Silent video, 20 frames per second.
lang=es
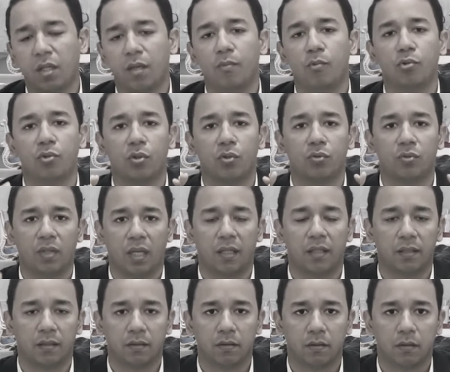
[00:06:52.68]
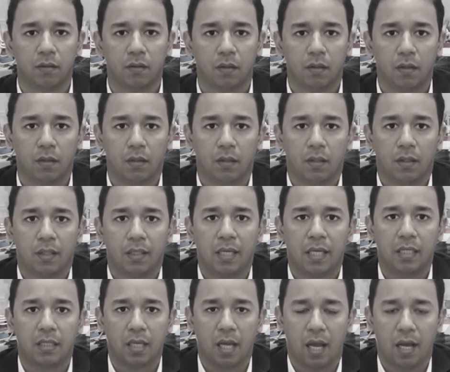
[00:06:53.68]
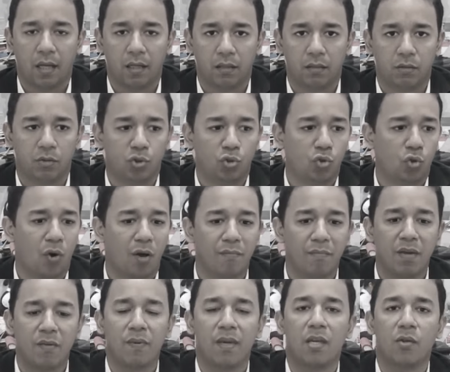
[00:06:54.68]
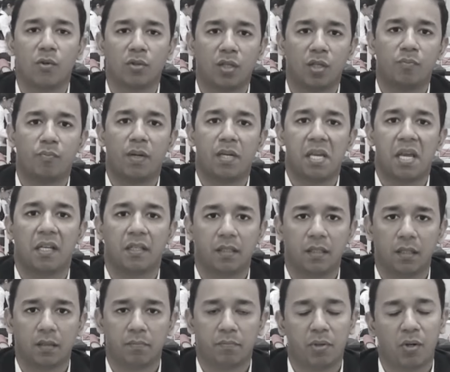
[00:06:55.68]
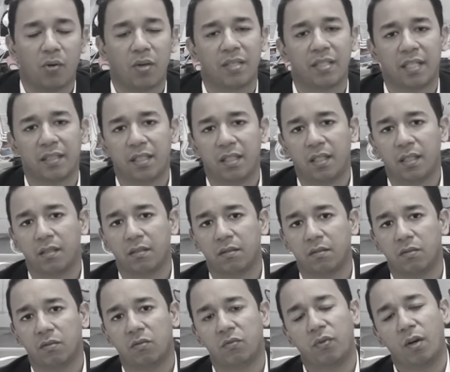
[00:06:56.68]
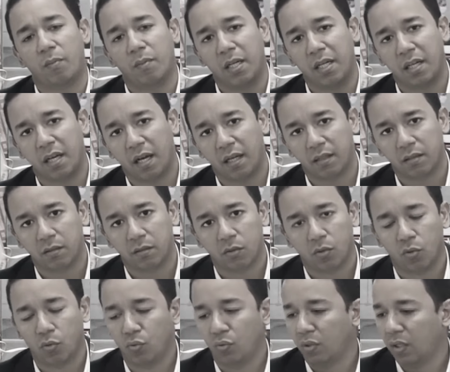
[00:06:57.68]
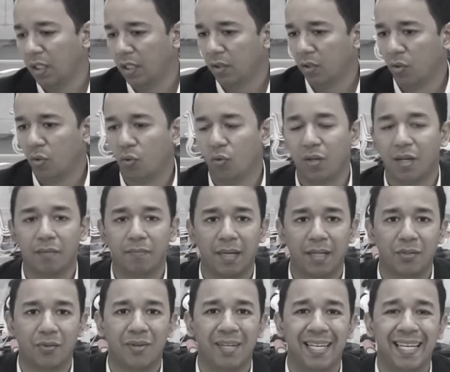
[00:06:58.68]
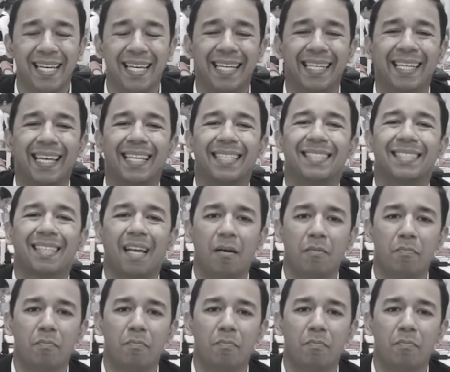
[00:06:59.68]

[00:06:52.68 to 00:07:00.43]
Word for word: yo sé que muchos de ustedes quizá no han vivido esta experiencia, pero quizá tienen un familiar, un tío, un hermano que